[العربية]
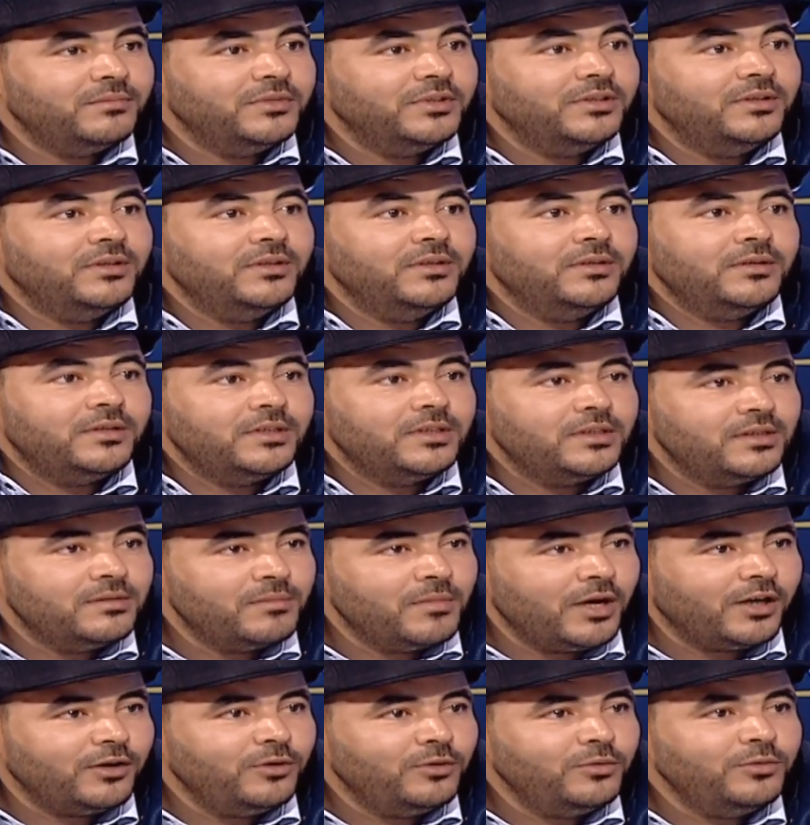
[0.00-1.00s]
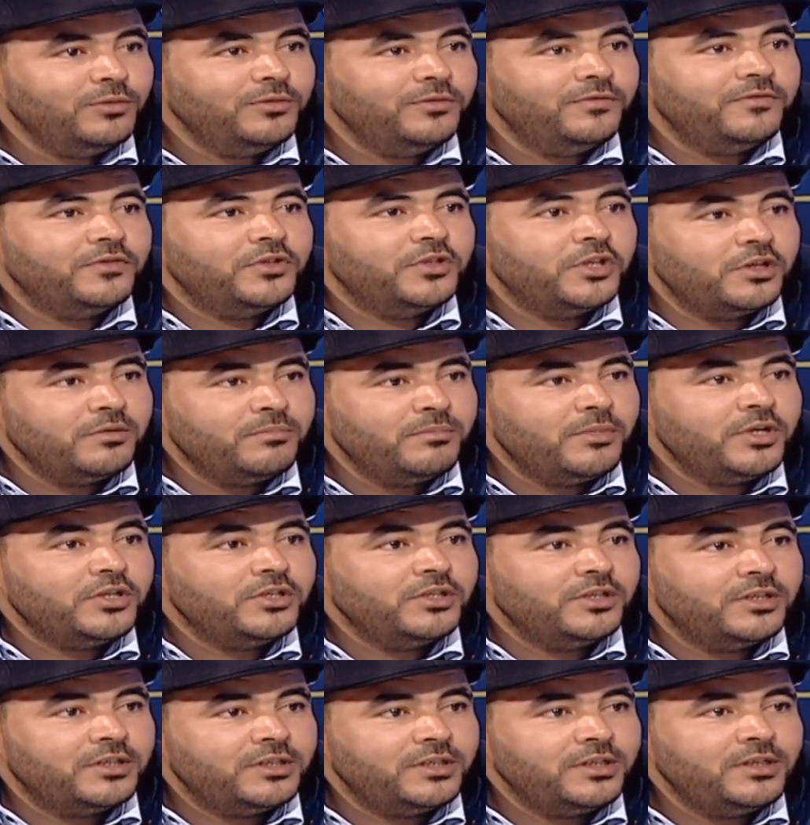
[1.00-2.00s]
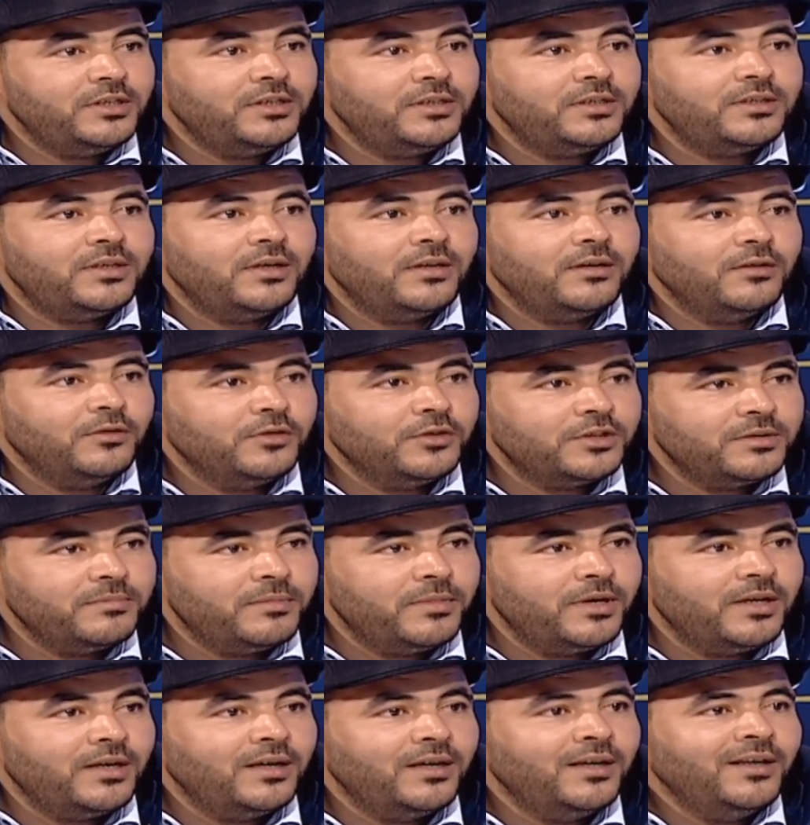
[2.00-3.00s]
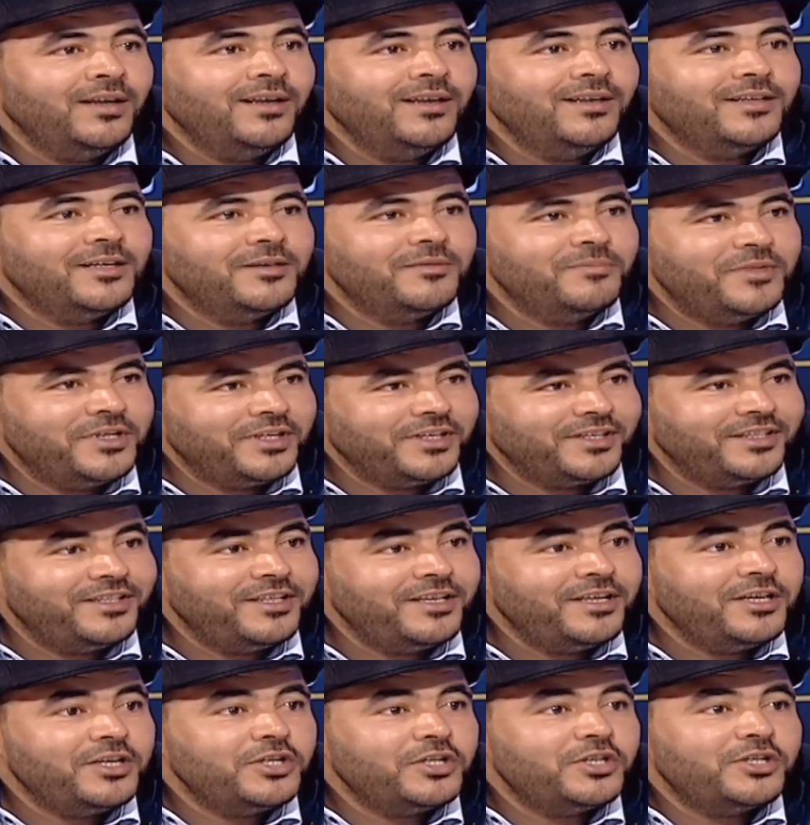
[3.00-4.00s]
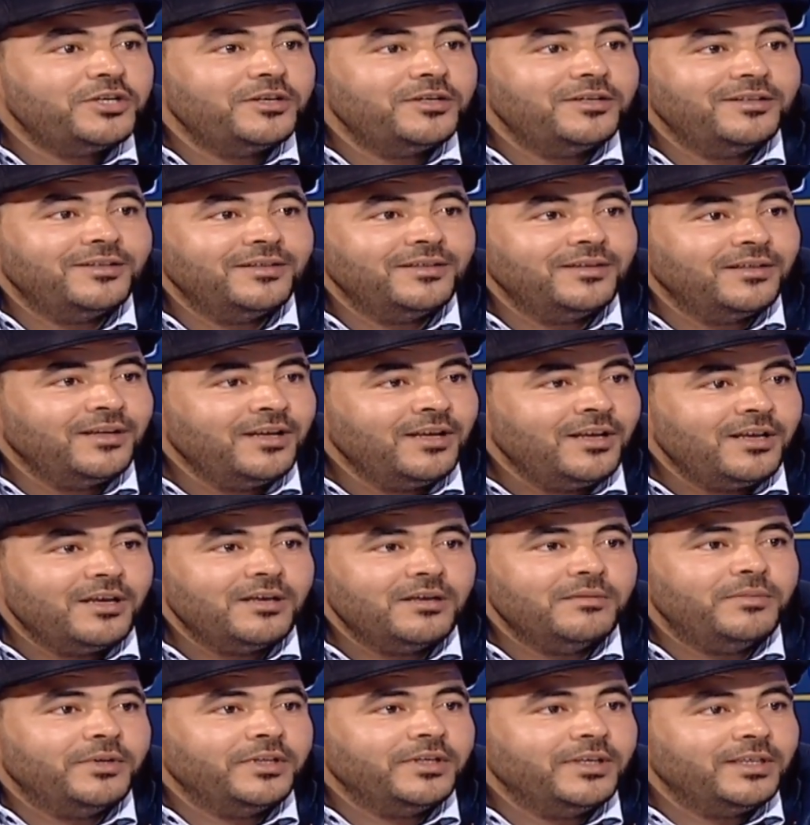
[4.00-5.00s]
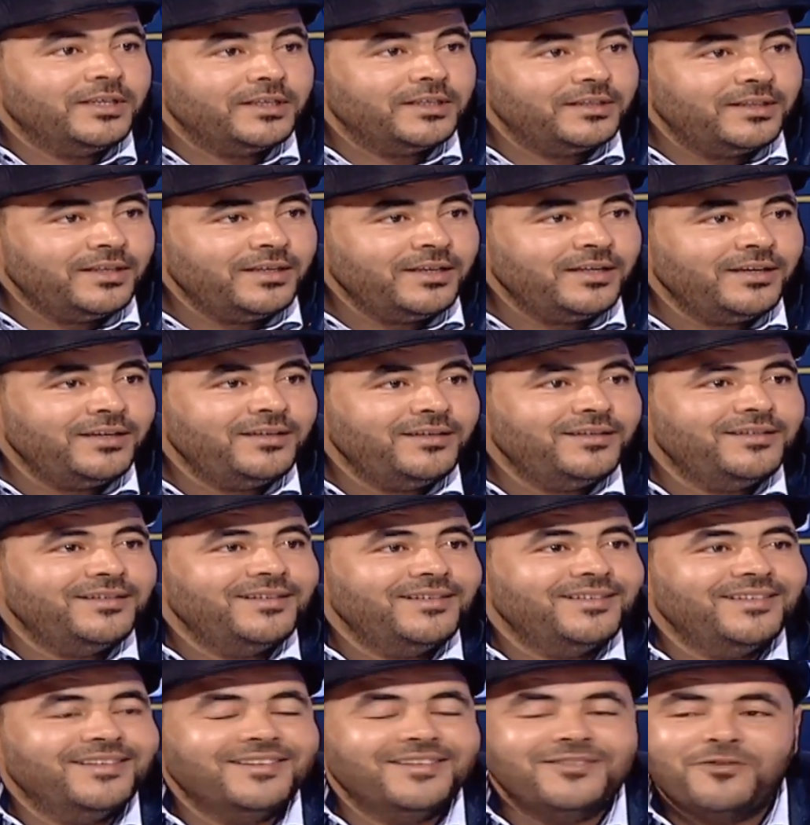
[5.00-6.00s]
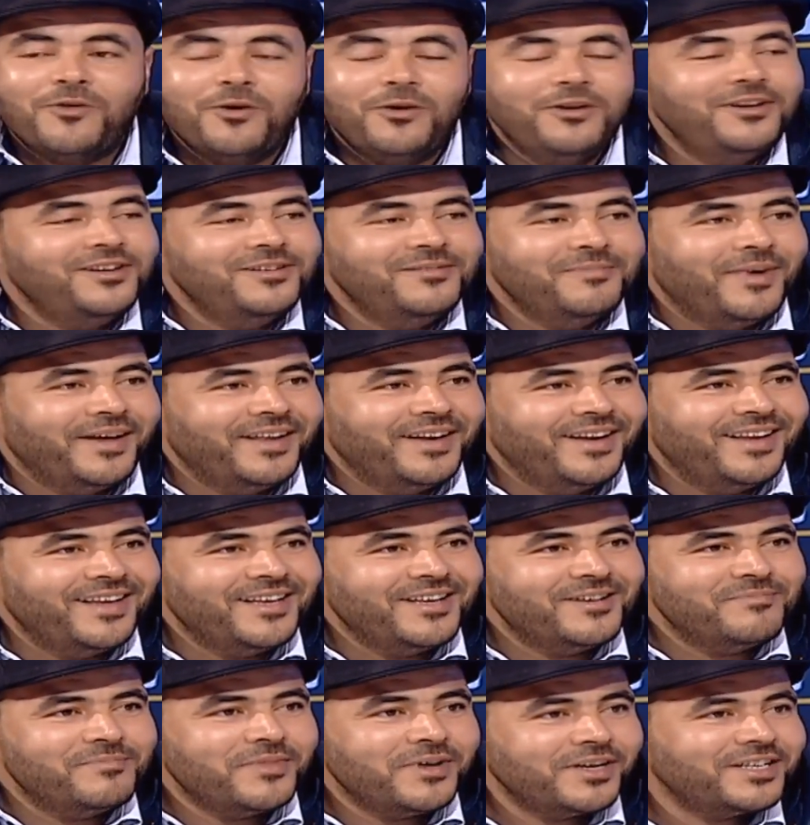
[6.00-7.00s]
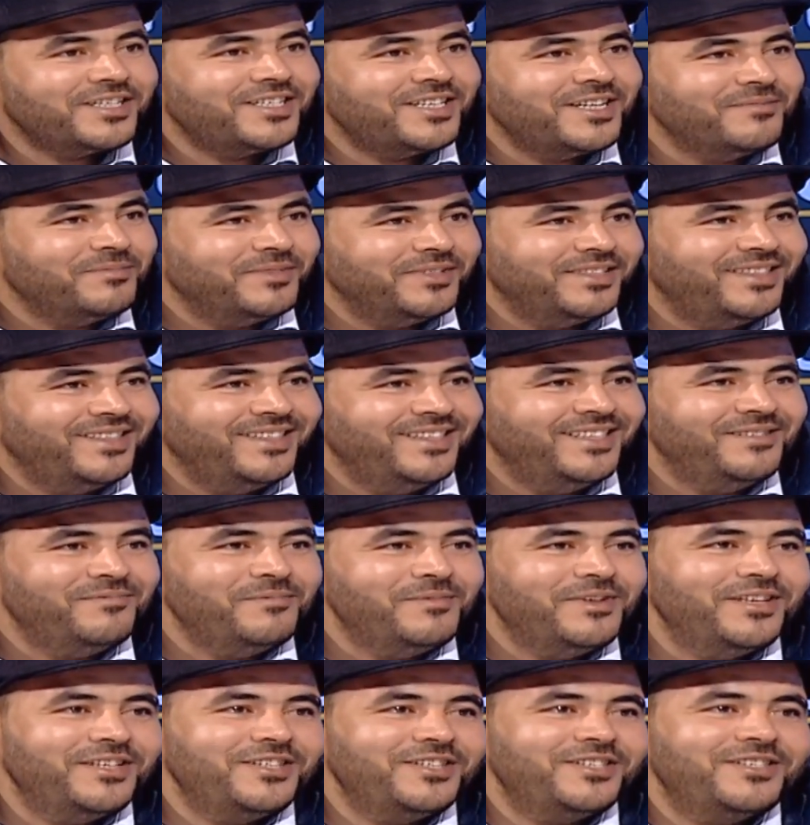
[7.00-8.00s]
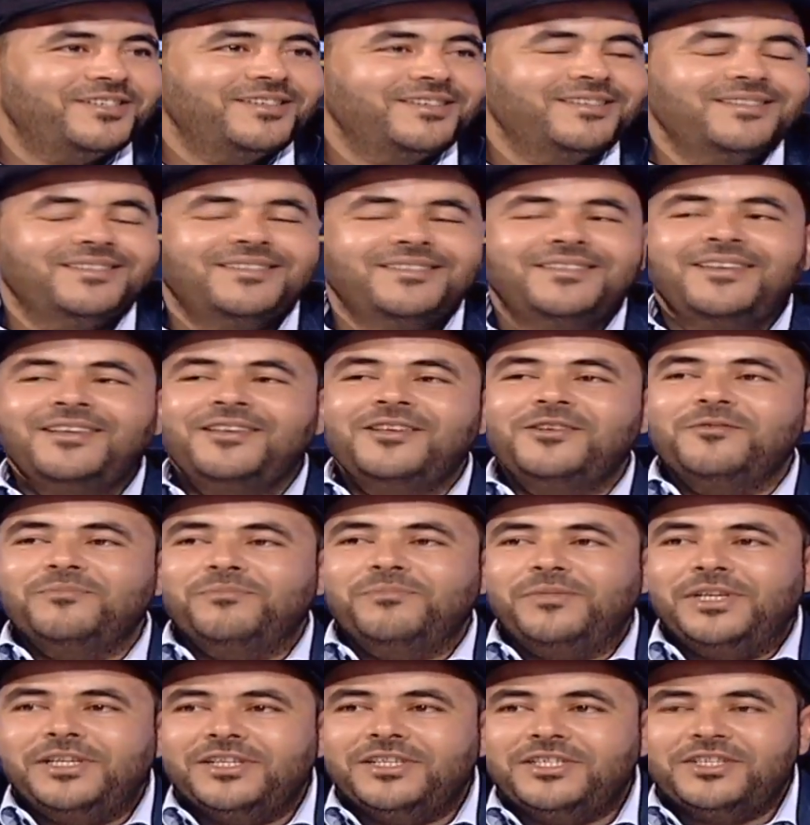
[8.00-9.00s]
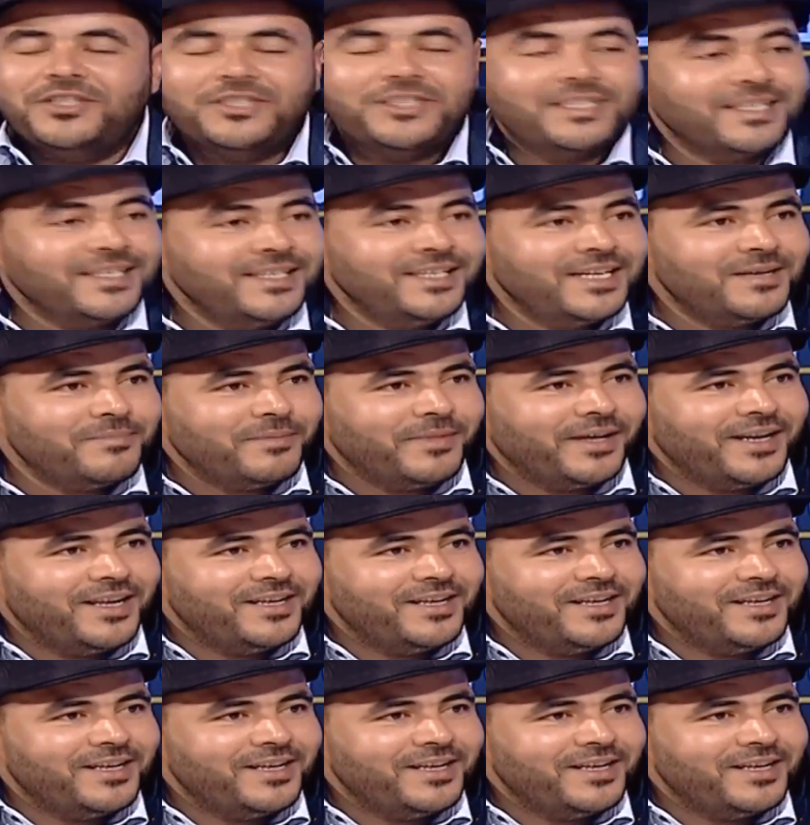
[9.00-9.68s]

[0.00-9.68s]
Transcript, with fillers: مدنين سيدي مخلوف جربه جرجيس القصبه آه، بن خديش بن قردان آه، آه. بن قردان كل معناها برشا مدنين ماهيش ماهيش صغيره معناها